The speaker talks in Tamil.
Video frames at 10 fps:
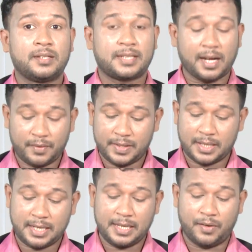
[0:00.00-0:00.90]

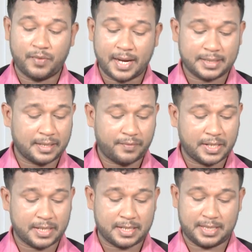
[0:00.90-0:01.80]
தகவல்கள் இவ்வாறு
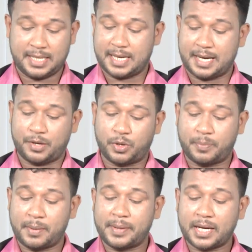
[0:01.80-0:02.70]
தெரிவிக்கின்றது என்று
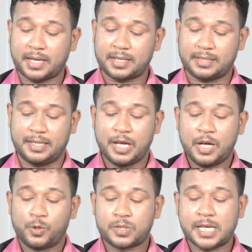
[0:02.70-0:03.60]
குறிப்பிடப்பட்டிருக்கின்றது
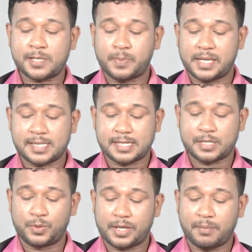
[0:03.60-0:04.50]
உசாஸ் பெல
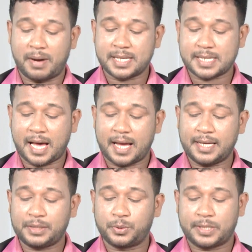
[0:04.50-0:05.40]
சிசுண்ட மாச
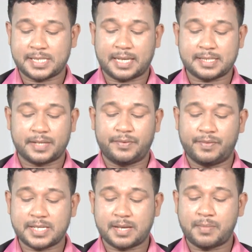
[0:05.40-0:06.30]
ஹயாத்துல சரச
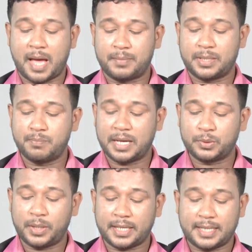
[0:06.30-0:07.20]
விவசம் அமதி
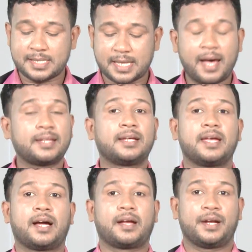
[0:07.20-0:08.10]
பந்துலகின்
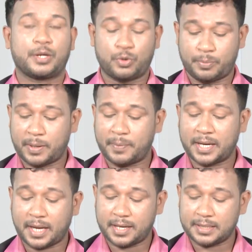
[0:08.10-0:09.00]
சஹத்துக்கியாக் என்று
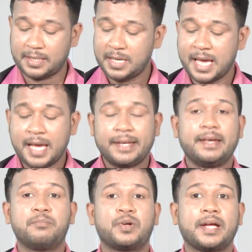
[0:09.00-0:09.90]
குறிப்பிடப்பட்டிருக்கின்றது
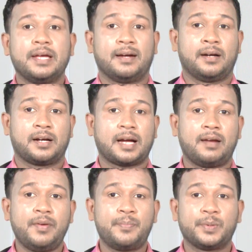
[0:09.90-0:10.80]
இம்முறை
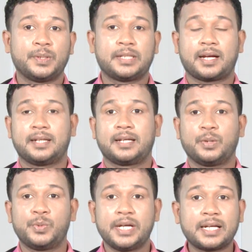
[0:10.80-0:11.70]
கல்வி அதர
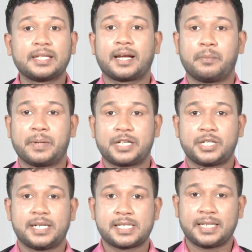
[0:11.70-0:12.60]
உயர்தர
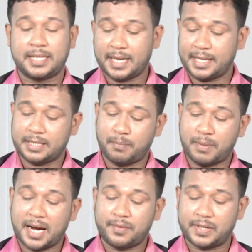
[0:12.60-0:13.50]
பரீட்சையில் சித்தியடைந்த
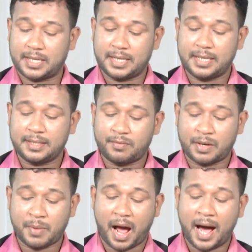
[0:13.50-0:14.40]
மாணவர்களுக்கு
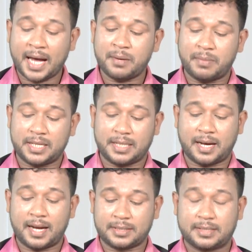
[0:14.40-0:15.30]
எதிர்வரும் ஆறு மாத
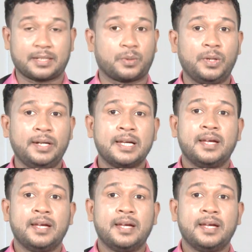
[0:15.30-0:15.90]
காலத்திற்குள்